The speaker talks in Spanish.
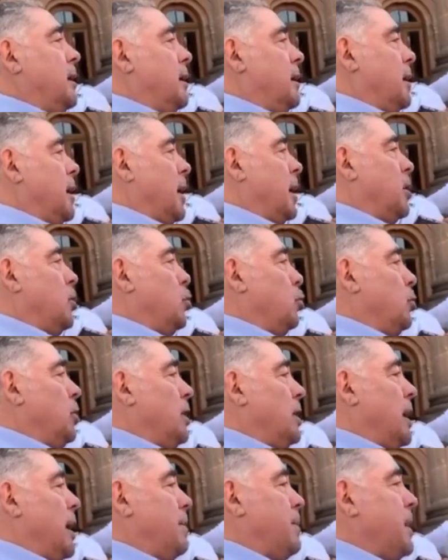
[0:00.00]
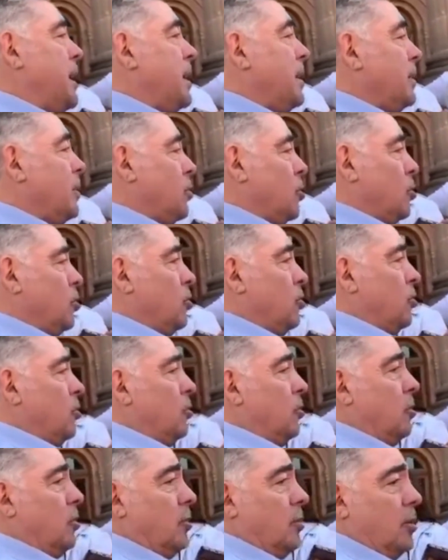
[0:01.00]
cómo le puede pegar a
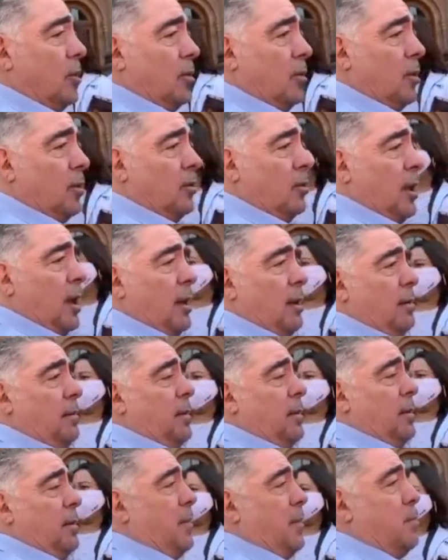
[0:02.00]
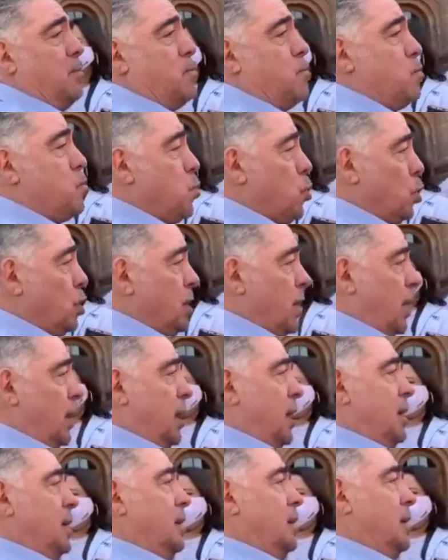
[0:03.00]
la cultura democrática
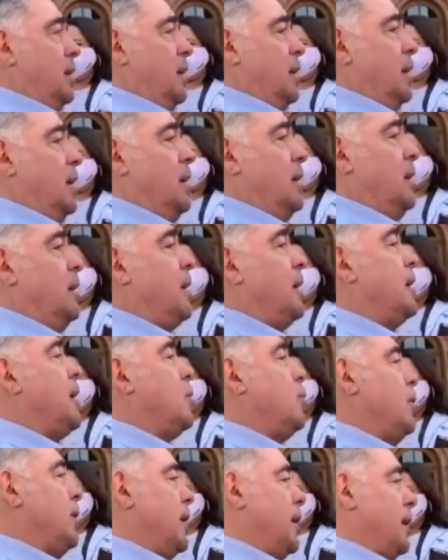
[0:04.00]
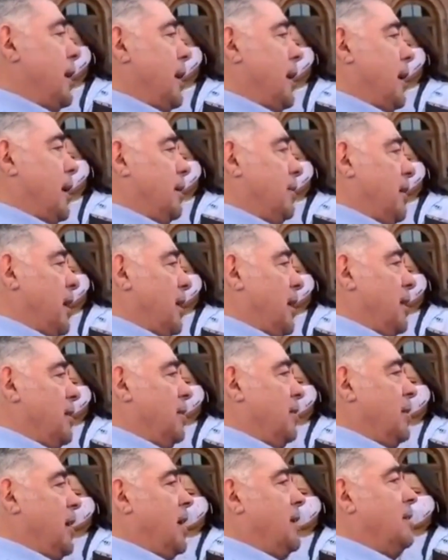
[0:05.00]
que durante 30 años el INE
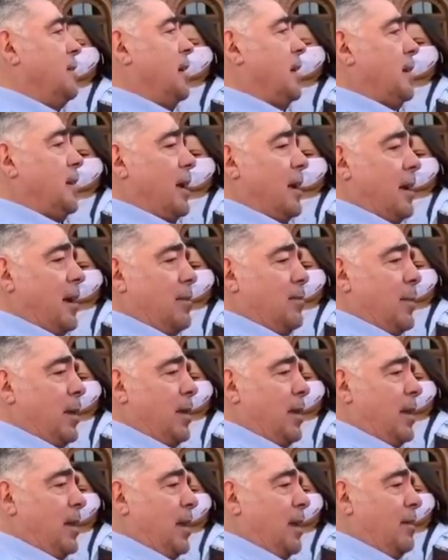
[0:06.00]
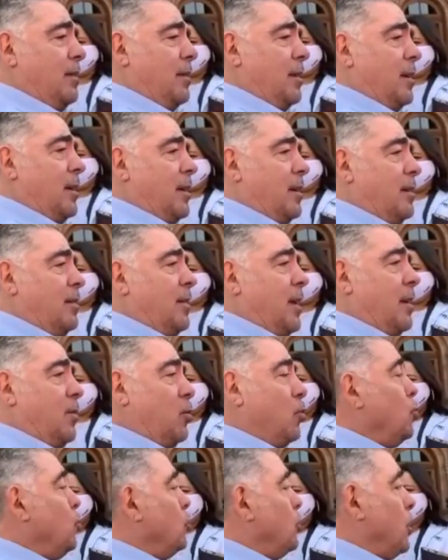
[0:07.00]
demostró que se construía
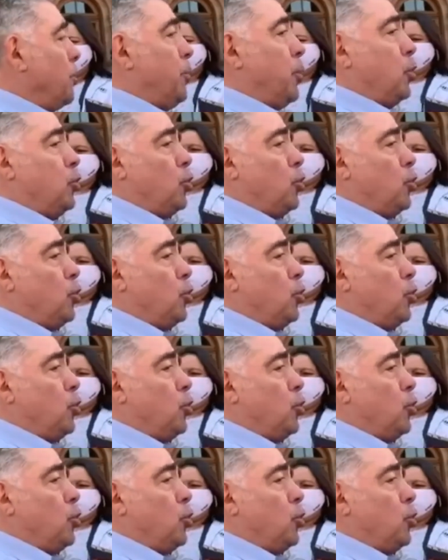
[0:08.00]
elección tras